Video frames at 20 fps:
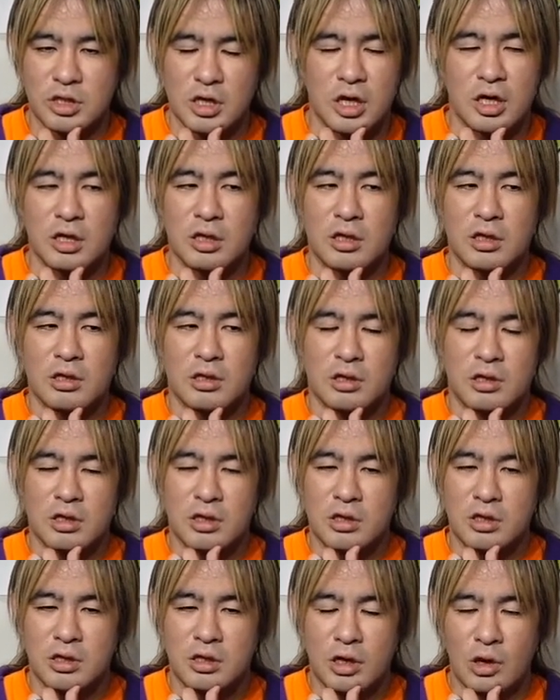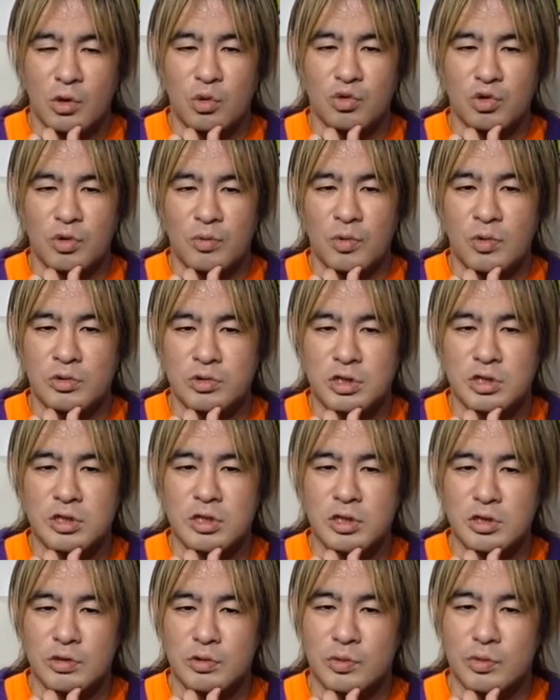いややろうと思うんです
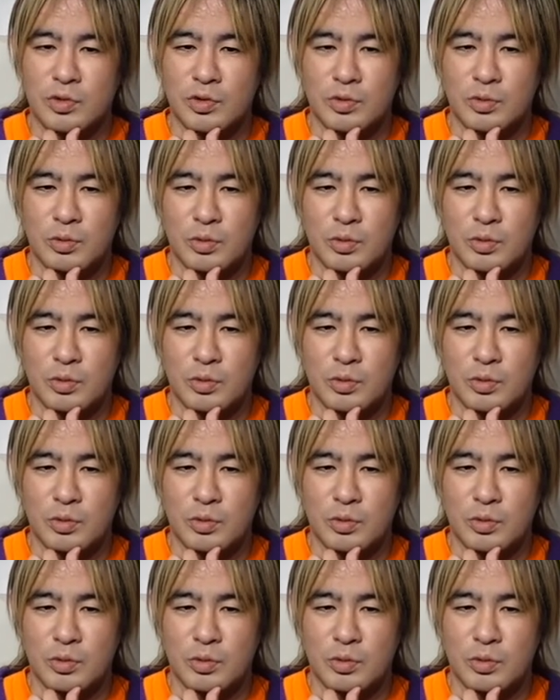けれども」